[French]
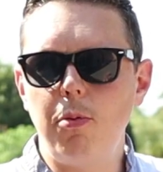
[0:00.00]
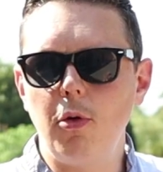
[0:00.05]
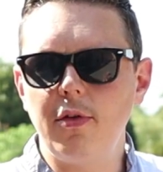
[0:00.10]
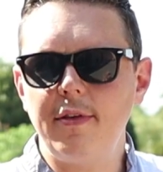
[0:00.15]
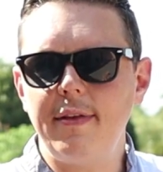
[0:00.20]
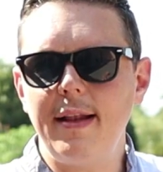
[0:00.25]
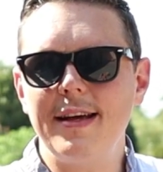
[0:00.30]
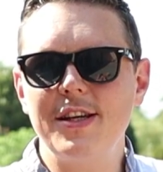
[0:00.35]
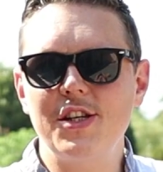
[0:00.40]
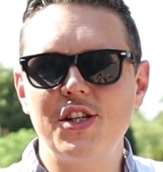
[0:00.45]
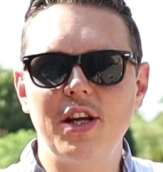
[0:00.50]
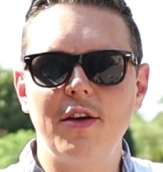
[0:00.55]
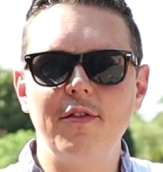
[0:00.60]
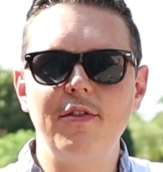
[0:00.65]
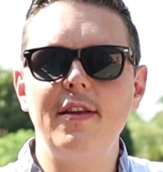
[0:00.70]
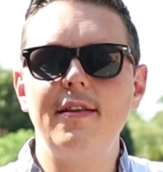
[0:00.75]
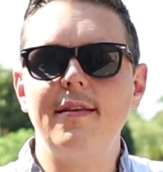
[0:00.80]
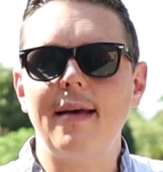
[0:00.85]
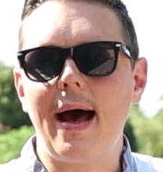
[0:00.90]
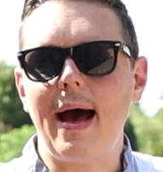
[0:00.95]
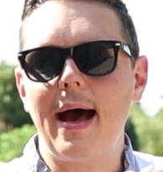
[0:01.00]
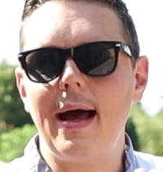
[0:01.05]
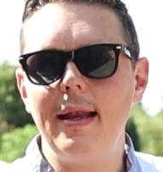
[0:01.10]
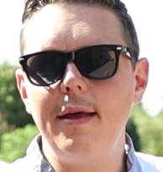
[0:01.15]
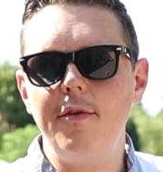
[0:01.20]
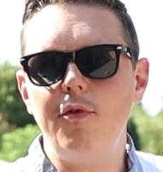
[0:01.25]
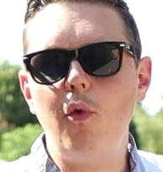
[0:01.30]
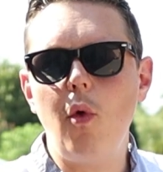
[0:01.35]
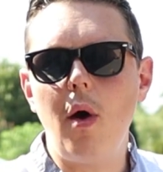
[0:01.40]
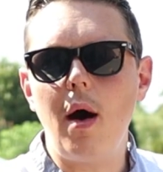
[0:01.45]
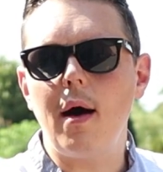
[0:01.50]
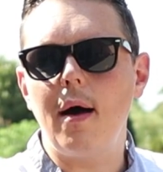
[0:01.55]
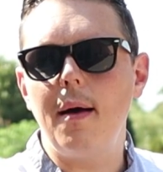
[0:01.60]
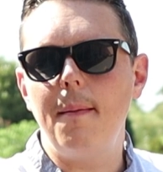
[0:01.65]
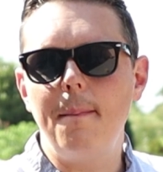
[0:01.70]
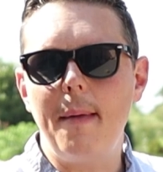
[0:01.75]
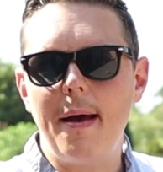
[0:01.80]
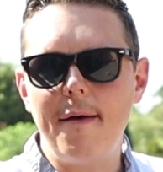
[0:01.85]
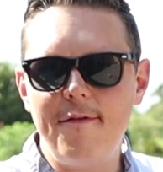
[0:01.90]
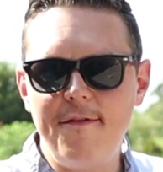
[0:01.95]
pour cela, je t'invite à aller voir
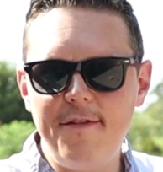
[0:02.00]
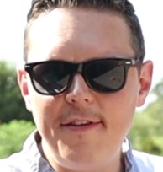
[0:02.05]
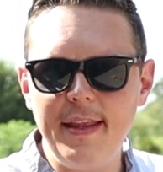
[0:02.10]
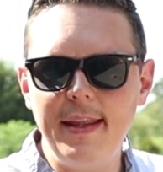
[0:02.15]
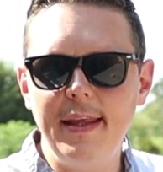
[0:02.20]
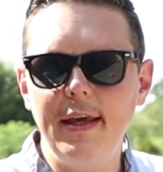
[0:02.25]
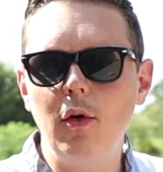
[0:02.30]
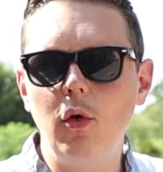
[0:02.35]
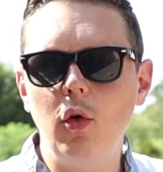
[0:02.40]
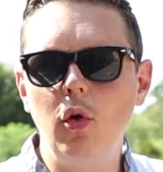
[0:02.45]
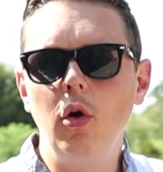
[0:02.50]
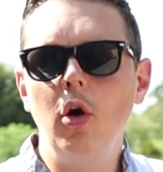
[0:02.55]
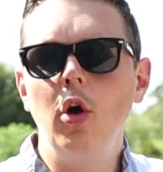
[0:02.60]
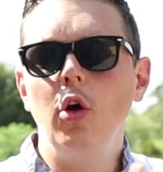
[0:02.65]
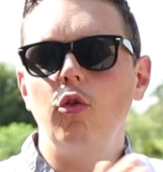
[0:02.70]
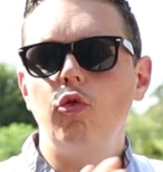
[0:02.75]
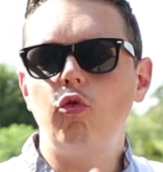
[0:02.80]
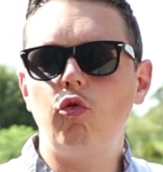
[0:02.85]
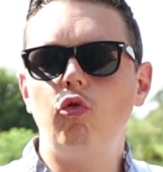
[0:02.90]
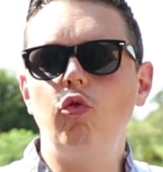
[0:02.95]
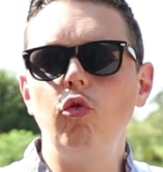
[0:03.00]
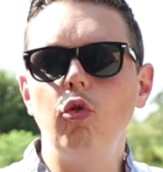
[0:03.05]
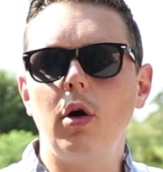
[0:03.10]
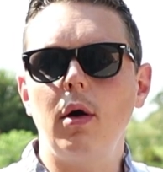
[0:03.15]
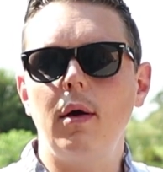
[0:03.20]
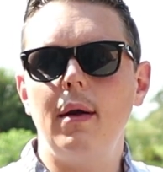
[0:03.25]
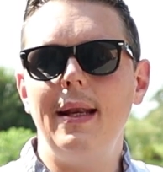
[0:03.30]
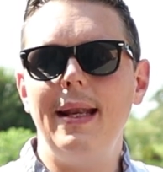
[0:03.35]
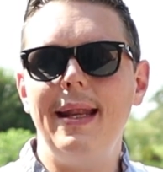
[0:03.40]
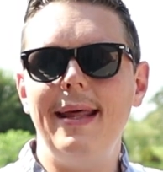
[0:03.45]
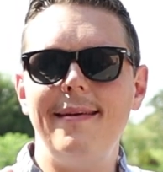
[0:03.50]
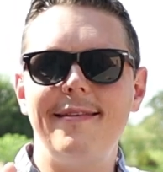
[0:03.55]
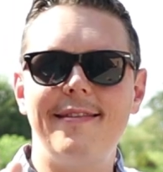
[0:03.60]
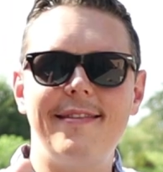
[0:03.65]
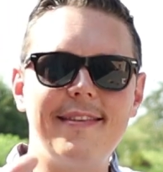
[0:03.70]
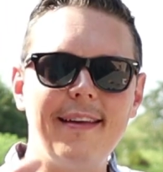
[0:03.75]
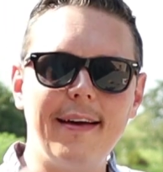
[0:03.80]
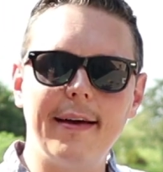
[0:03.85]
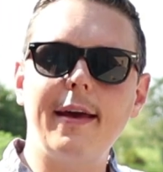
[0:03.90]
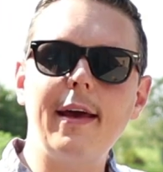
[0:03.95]
ma vidéo sur les
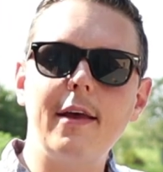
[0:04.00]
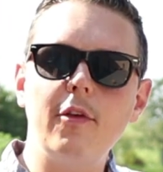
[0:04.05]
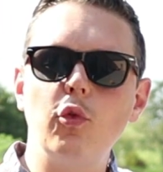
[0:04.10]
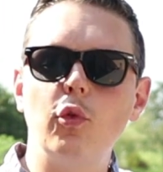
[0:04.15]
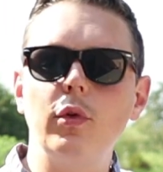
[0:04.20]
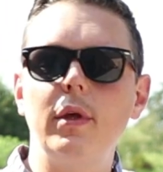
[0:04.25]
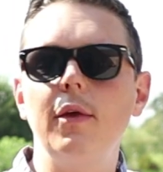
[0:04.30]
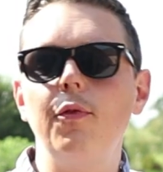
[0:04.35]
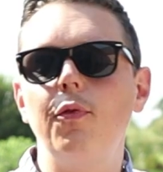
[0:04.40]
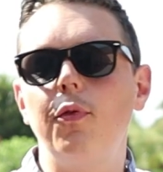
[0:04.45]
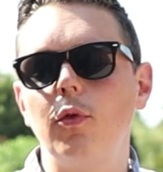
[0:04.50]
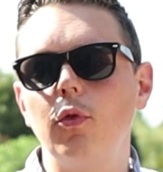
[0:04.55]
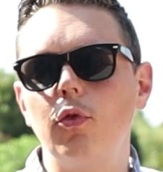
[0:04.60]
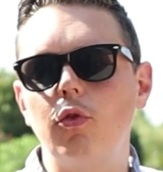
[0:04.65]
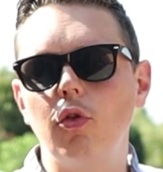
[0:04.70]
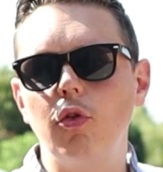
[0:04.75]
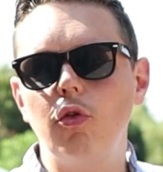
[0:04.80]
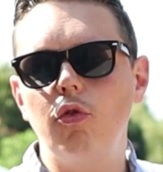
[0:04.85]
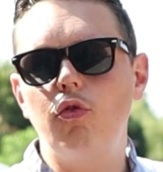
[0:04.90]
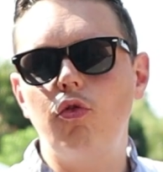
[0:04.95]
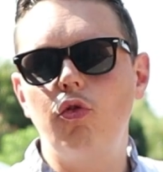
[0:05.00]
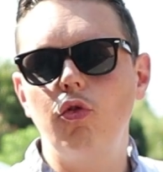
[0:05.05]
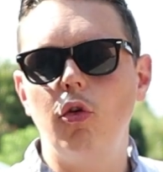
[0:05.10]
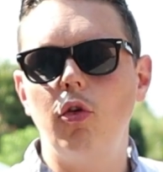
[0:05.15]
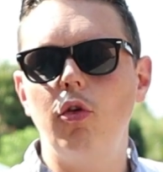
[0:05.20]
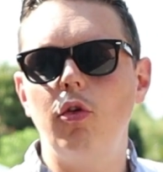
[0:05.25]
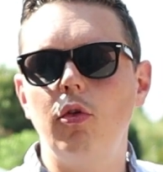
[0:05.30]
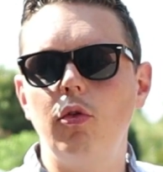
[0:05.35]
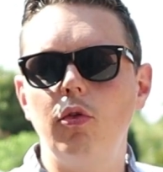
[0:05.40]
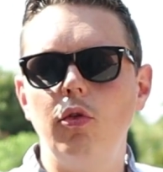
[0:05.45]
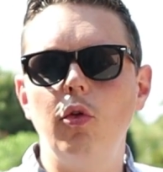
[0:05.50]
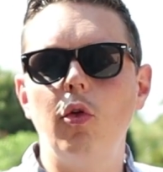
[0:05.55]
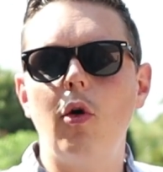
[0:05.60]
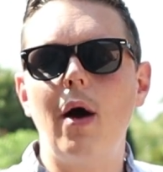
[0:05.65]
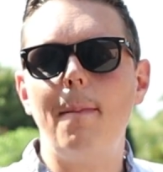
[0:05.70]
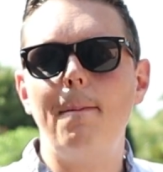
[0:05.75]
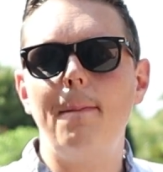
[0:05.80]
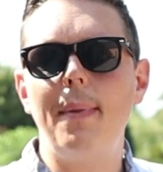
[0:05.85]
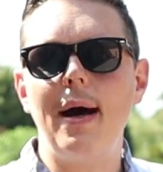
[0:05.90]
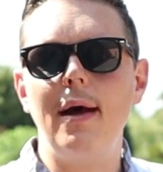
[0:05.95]
5 raisons qui font que tu
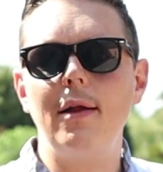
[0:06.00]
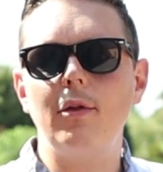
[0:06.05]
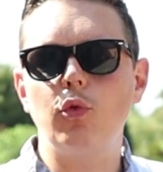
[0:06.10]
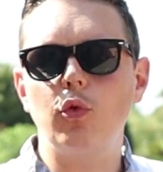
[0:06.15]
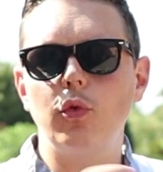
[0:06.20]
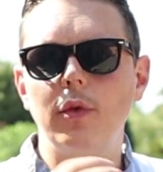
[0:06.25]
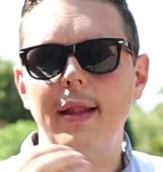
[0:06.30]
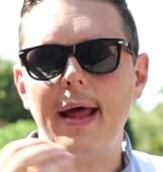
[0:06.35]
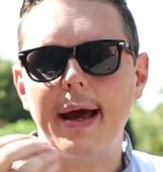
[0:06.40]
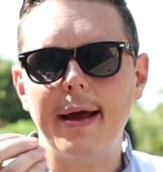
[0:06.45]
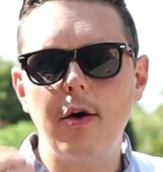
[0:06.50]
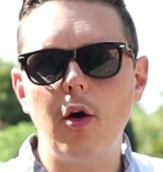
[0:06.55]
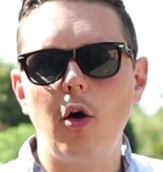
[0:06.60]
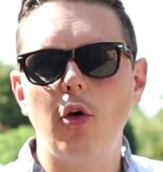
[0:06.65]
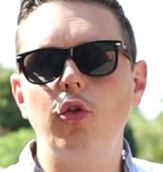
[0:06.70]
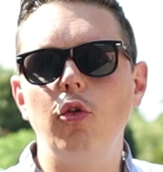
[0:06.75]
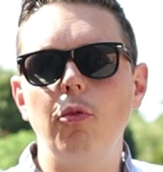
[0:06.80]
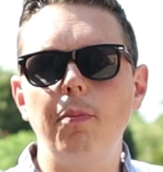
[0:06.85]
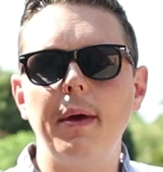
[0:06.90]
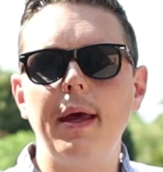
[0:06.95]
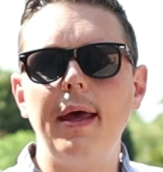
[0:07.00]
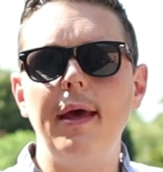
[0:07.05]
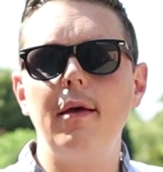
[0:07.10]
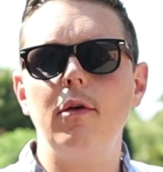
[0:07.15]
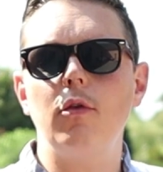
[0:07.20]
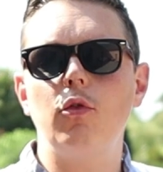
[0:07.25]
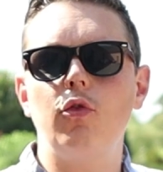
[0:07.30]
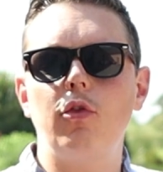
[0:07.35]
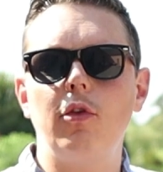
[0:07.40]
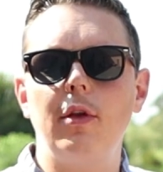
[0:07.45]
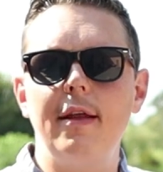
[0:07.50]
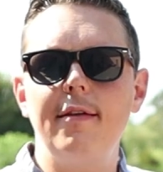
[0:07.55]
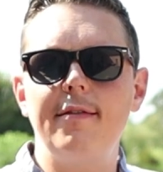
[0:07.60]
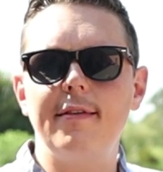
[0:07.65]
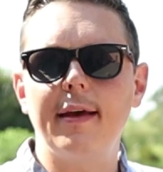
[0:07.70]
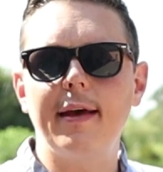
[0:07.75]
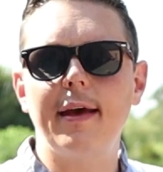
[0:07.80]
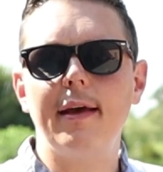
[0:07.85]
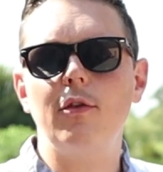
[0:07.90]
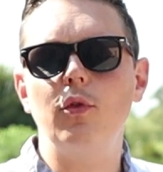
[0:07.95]
n'aura pas ton accord de prêt, euh, les
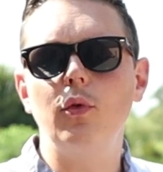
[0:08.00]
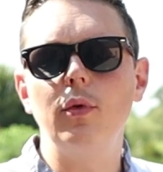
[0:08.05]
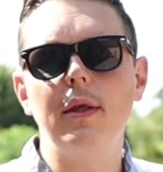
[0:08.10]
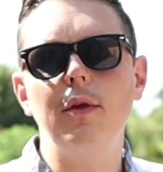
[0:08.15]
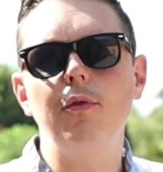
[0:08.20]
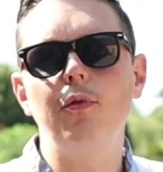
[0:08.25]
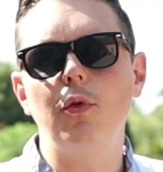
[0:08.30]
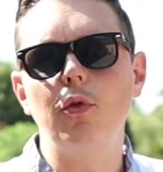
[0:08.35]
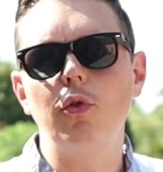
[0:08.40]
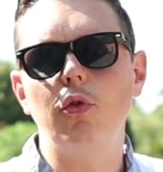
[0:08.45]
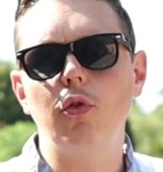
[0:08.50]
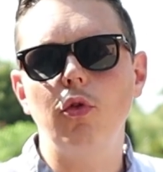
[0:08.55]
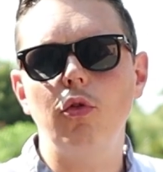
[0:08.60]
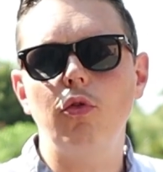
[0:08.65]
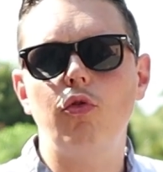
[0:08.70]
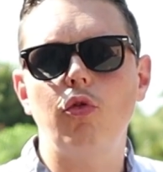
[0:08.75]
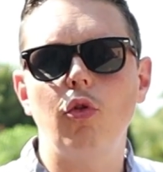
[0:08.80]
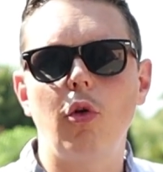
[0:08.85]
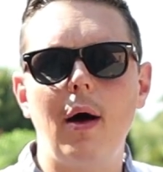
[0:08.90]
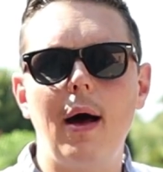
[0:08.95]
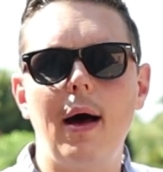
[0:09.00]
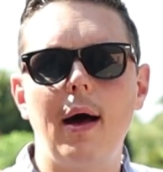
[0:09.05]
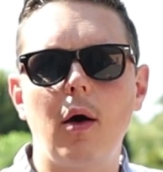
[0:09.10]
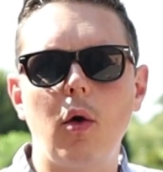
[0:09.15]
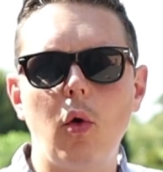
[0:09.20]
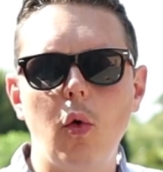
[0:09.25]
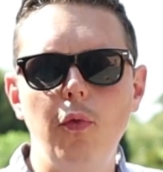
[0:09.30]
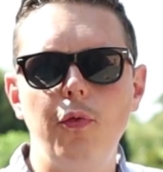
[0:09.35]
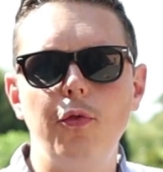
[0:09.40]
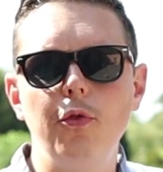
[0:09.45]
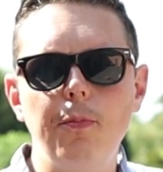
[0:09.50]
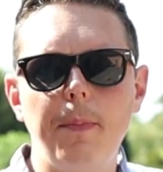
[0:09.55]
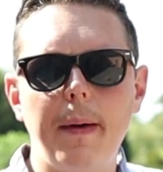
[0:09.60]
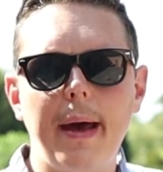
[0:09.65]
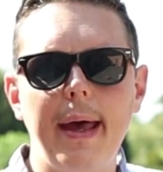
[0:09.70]
cinq raisons qui font que tu auras un refus de